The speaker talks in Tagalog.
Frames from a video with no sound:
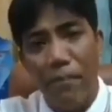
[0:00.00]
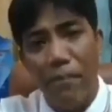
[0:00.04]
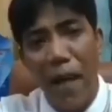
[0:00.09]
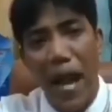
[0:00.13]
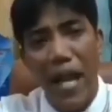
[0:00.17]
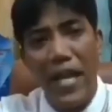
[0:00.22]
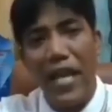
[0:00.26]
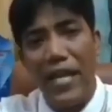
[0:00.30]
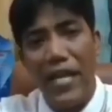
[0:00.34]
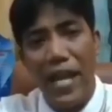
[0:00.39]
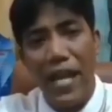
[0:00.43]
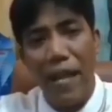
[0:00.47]
at
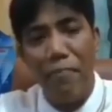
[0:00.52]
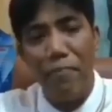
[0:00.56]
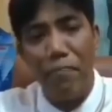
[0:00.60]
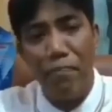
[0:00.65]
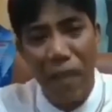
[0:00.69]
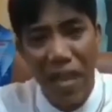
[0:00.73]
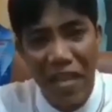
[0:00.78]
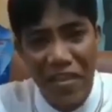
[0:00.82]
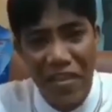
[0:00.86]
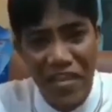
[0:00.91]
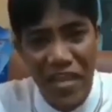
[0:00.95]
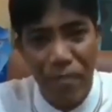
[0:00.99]
sa
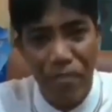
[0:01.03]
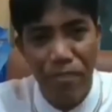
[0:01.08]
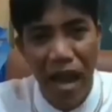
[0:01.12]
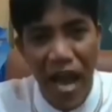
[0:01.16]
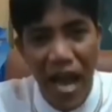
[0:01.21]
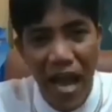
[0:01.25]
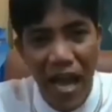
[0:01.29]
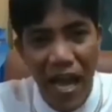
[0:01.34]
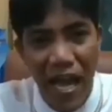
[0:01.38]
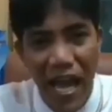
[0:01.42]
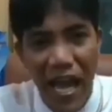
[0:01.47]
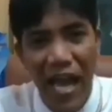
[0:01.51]
bayan ng
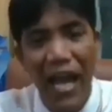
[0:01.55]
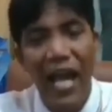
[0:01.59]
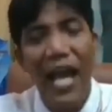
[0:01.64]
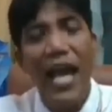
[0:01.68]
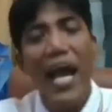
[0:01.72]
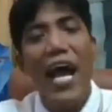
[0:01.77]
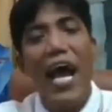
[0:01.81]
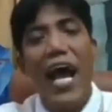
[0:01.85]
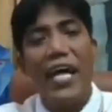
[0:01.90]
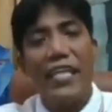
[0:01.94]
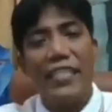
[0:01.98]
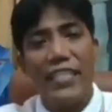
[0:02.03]
Peña
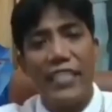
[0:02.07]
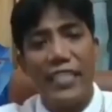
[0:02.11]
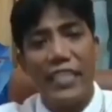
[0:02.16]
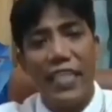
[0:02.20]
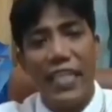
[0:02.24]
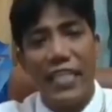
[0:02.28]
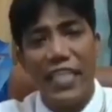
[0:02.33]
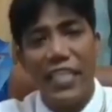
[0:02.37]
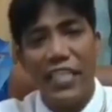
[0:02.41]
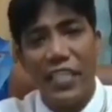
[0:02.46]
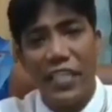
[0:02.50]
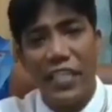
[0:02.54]
Blanca
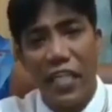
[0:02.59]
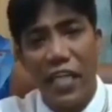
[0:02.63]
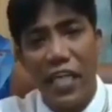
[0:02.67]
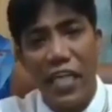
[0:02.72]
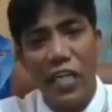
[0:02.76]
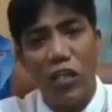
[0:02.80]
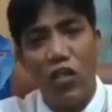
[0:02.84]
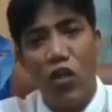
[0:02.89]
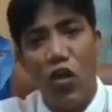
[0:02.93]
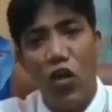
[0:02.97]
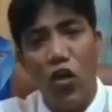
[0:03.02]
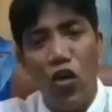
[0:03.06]
at sa
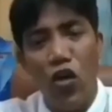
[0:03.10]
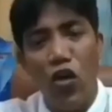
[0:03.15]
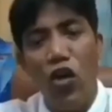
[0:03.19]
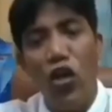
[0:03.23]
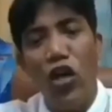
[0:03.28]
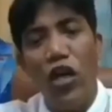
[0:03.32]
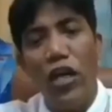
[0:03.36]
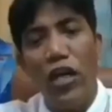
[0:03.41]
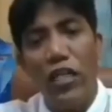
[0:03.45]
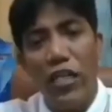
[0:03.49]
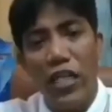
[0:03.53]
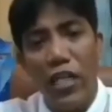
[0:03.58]

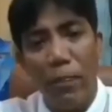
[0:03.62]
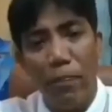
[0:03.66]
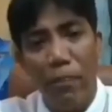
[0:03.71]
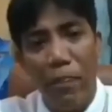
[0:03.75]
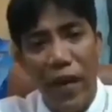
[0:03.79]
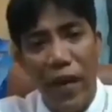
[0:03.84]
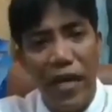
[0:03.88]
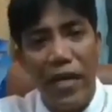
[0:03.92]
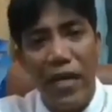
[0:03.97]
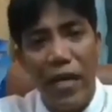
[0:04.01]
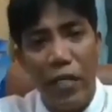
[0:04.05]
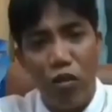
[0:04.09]
distrito
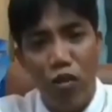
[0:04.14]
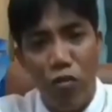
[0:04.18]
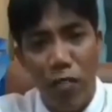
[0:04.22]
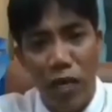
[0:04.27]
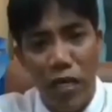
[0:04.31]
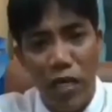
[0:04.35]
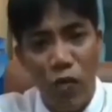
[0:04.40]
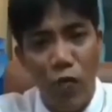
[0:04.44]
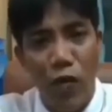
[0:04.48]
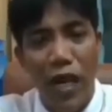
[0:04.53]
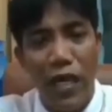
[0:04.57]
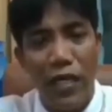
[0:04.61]
ni
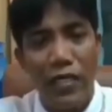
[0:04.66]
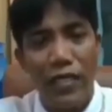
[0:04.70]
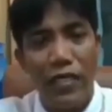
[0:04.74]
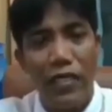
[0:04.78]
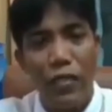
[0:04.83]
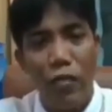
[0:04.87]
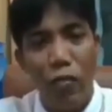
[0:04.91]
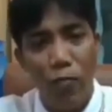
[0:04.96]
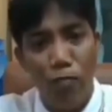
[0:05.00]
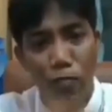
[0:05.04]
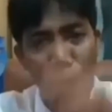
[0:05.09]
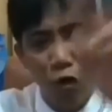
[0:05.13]
Perla
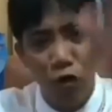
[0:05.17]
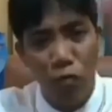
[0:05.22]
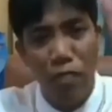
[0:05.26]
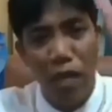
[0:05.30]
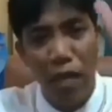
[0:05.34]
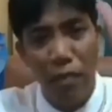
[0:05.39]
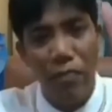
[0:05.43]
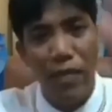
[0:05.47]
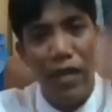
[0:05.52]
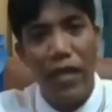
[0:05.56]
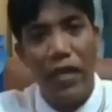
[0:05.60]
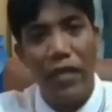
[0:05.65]
Tumaliwan,
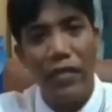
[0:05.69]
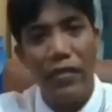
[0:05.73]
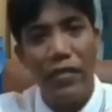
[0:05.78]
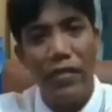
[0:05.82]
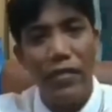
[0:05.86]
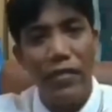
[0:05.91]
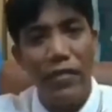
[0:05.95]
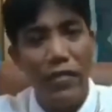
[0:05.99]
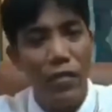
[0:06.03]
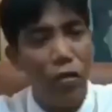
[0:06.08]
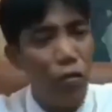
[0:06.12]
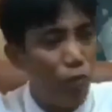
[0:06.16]
yung board
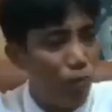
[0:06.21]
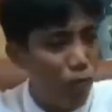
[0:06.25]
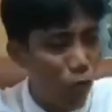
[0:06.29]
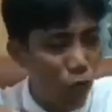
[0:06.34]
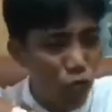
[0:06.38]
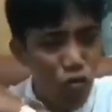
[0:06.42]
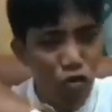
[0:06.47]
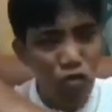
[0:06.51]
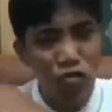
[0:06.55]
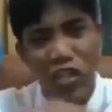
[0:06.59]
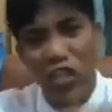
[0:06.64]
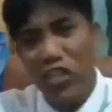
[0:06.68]
member,
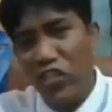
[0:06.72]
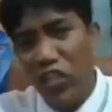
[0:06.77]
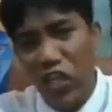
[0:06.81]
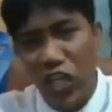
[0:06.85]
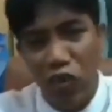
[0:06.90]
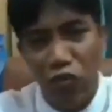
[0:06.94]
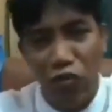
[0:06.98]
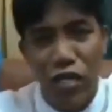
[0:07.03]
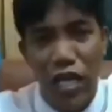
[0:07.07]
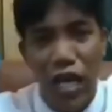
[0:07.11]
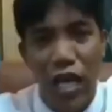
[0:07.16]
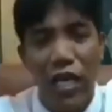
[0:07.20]
yung,
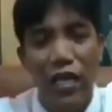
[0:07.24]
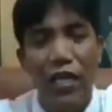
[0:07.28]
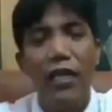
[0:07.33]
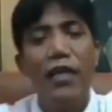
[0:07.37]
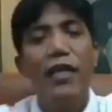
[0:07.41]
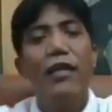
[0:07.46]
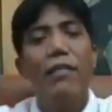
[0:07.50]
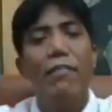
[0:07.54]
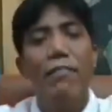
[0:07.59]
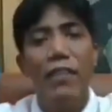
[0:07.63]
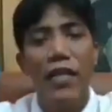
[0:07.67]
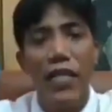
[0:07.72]
yung
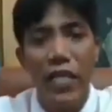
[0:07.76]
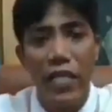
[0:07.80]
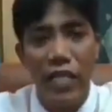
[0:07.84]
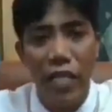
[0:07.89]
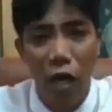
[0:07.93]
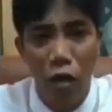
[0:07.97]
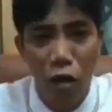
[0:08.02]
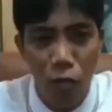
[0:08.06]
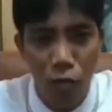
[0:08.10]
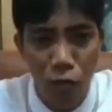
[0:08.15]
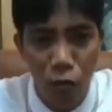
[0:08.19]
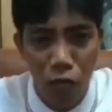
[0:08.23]
distrito niya
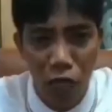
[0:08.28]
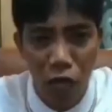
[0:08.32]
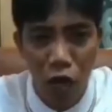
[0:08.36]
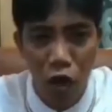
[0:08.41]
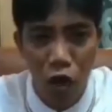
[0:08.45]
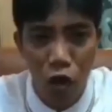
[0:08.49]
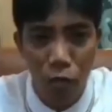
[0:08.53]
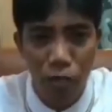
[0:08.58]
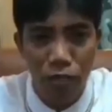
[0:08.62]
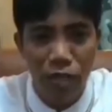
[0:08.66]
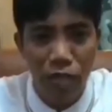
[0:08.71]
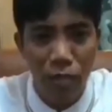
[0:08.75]
binigyan
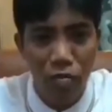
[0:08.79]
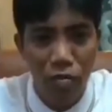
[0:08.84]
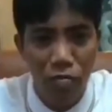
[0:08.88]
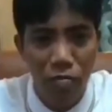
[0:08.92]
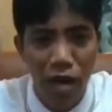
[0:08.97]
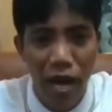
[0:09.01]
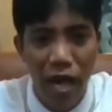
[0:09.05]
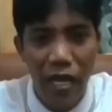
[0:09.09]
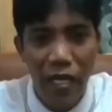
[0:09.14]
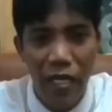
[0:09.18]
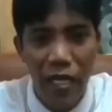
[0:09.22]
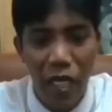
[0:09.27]
ko po ng
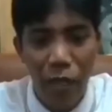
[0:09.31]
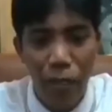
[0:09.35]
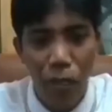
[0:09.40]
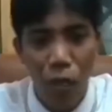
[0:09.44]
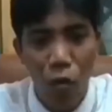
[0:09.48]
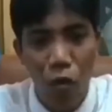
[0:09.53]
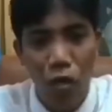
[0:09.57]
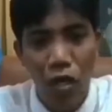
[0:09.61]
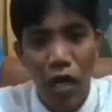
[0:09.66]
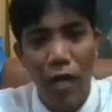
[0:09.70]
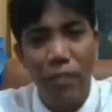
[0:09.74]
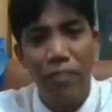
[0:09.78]
Optimum
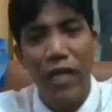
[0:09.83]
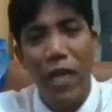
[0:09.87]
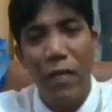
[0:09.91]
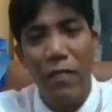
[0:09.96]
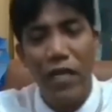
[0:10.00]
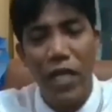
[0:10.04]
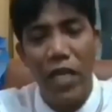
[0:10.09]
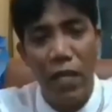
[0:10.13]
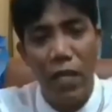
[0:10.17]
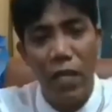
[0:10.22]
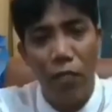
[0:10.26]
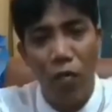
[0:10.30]
Eye Care
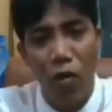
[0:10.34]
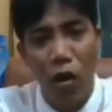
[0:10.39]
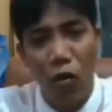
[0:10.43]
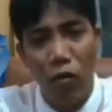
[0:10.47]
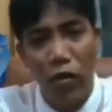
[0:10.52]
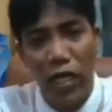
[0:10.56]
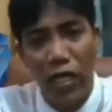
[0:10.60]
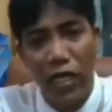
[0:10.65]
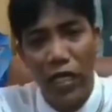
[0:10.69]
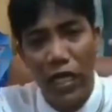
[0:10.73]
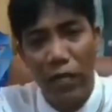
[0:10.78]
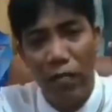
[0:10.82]
Program.
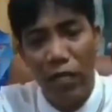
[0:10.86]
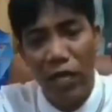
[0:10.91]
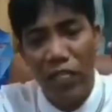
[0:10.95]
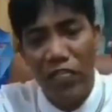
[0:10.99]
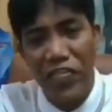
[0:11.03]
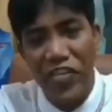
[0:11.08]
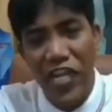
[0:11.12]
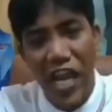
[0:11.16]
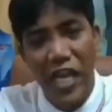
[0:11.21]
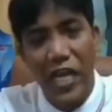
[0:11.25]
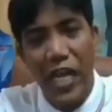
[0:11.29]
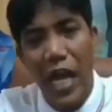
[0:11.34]
Namigay po
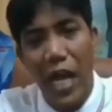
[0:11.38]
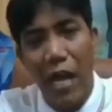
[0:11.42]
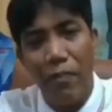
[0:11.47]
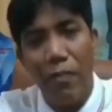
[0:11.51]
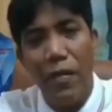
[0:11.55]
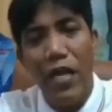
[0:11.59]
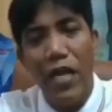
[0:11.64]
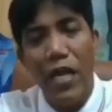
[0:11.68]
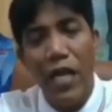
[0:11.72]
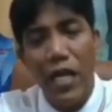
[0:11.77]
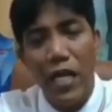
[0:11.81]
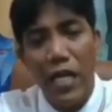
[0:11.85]
ako ng libreng
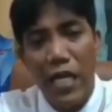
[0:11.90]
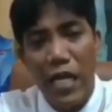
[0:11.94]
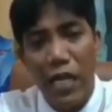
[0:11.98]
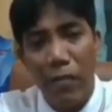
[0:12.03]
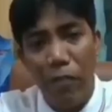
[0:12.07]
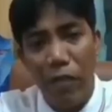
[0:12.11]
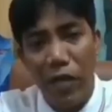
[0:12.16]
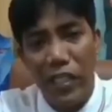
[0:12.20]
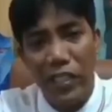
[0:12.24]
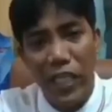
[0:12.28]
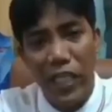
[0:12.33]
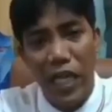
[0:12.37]
check-up,
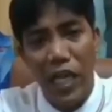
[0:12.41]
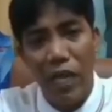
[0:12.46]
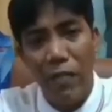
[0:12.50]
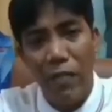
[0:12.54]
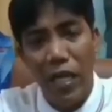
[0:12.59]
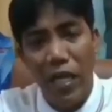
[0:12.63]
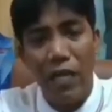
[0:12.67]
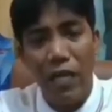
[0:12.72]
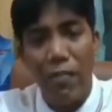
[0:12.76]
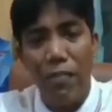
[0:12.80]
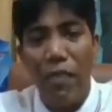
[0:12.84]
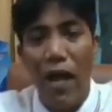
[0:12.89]

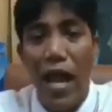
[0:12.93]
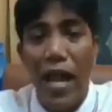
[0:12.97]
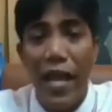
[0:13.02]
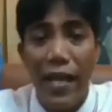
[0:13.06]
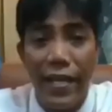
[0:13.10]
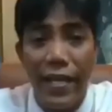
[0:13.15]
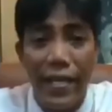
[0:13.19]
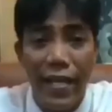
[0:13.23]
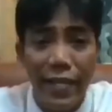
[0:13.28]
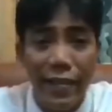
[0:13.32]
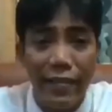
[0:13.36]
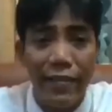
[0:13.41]
libreng
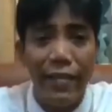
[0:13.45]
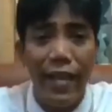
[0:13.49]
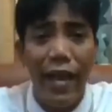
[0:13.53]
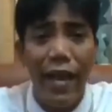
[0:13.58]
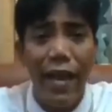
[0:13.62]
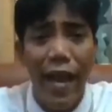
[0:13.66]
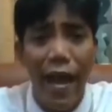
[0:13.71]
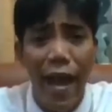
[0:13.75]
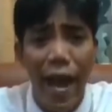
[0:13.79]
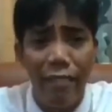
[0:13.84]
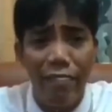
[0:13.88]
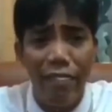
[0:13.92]
salamin.
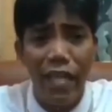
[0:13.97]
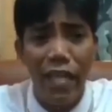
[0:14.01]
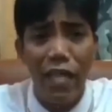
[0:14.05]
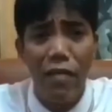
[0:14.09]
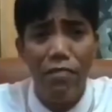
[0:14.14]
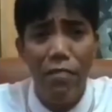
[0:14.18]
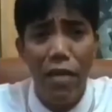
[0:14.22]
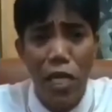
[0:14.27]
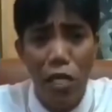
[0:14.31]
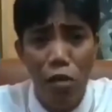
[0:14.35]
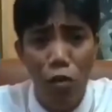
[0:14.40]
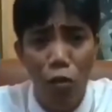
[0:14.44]
Mahigit
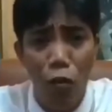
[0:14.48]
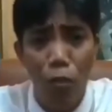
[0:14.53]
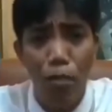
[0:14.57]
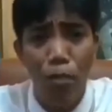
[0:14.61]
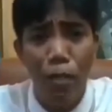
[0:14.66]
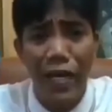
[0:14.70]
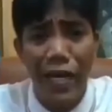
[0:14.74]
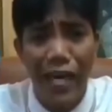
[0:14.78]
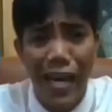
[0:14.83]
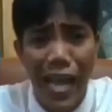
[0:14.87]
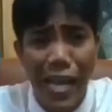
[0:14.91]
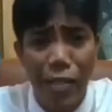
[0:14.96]

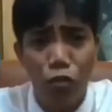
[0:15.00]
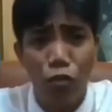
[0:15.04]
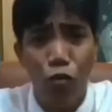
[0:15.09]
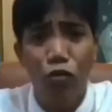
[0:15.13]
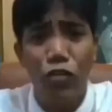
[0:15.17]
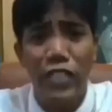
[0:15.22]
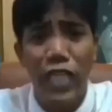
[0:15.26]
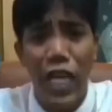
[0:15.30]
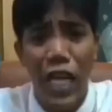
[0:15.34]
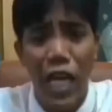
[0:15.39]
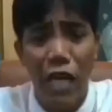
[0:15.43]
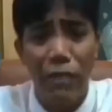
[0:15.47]
kalahating milyong
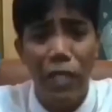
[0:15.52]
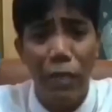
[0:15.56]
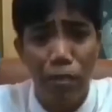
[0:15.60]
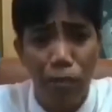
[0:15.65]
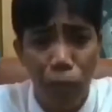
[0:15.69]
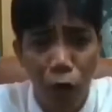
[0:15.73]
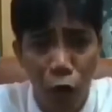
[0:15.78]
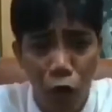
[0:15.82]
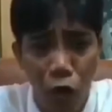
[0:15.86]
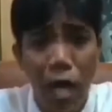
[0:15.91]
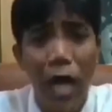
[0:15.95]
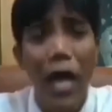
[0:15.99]
pirasong
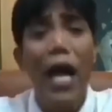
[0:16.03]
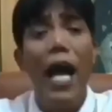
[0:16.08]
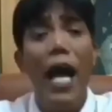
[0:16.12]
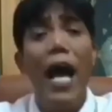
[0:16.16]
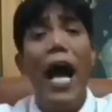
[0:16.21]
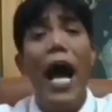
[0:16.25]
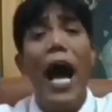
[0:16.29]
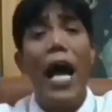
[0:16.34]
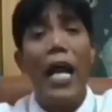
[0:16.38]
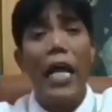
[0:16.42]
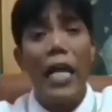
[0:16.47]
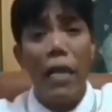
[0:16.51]
salamin
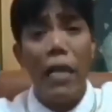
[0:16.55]
po